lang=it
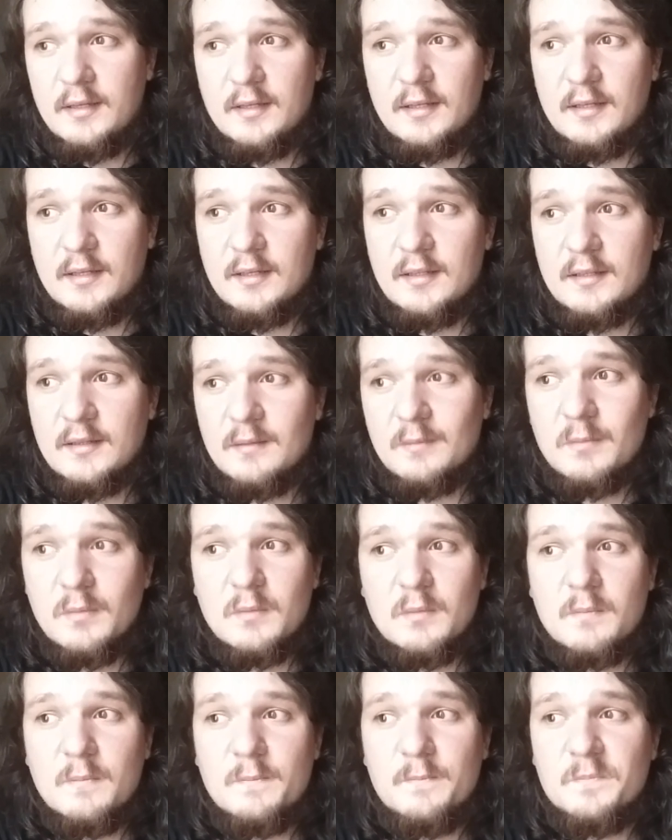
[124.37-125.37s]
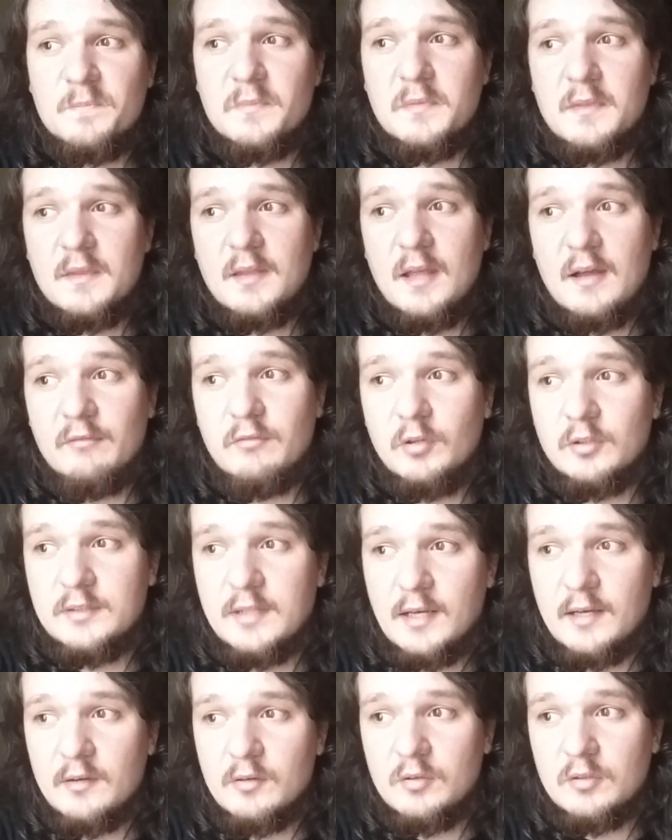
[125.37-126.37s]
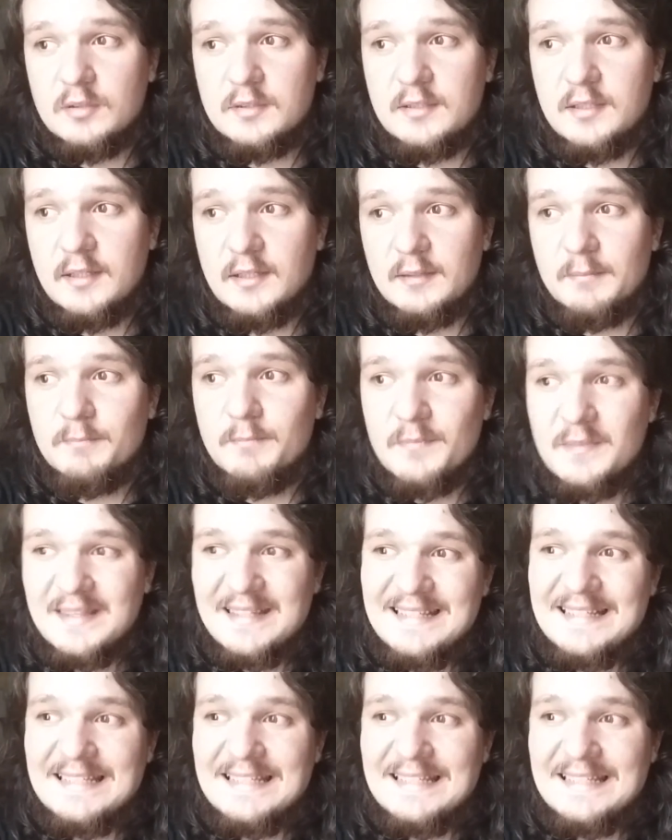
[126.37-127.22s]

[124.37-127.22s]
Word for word: e a volte la notte